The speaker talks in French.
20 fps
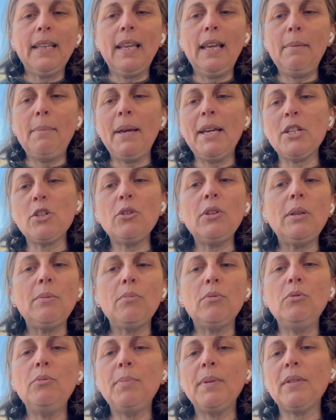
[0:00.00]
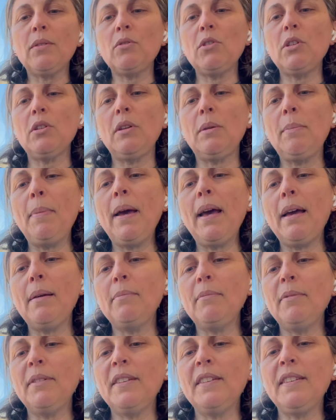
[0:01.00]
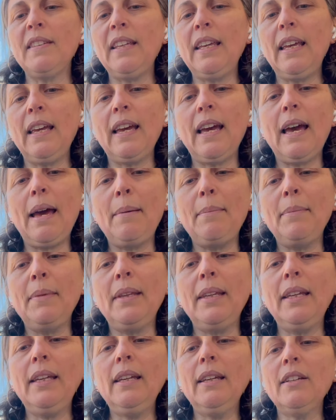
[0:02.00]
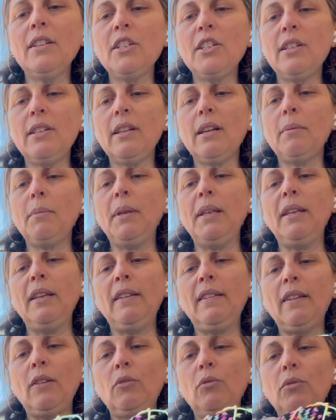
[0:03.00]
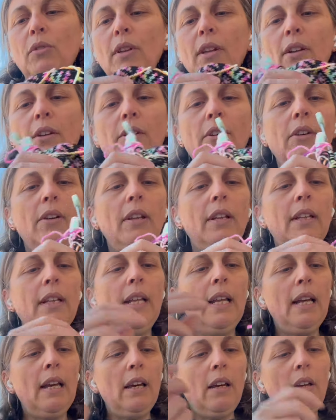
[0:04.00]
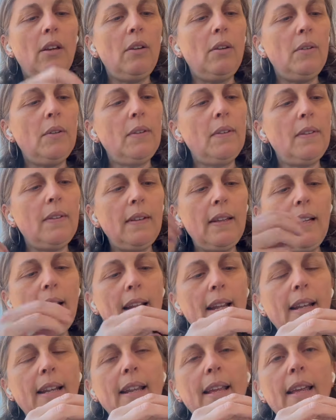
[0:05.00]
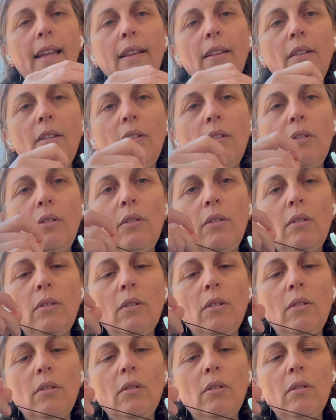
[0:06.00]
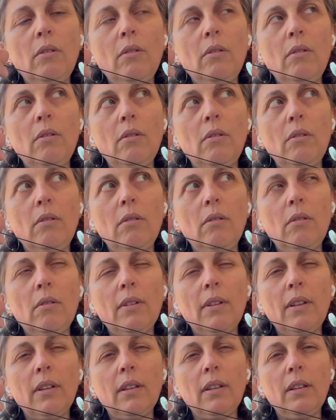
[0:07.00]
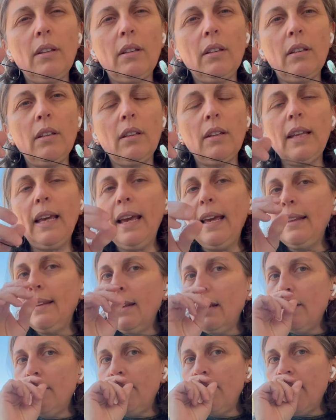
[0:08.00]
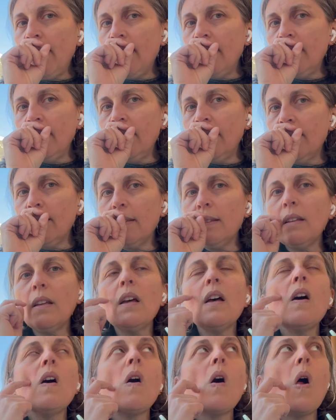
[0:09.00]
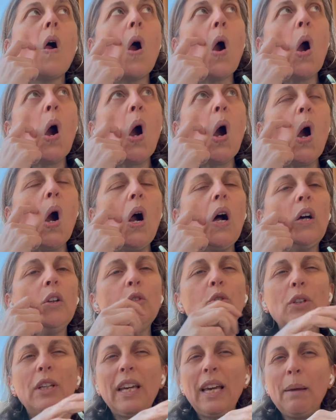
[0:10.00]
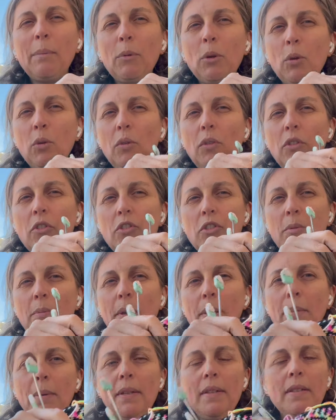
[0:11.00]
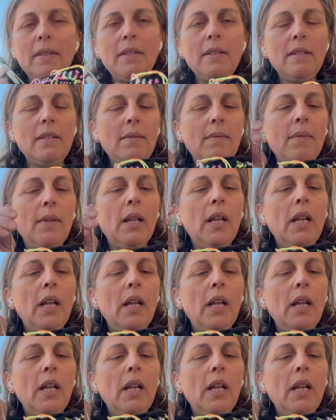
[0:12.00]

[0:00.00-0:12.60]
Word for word: eh ben, j'en ai plus parce que j'en ai pas assez amené. J'ai terminé ça tout à l'heure. Euh, c'est la laine euh, Edelweiss de crème queue, si je dis pas de bêtises,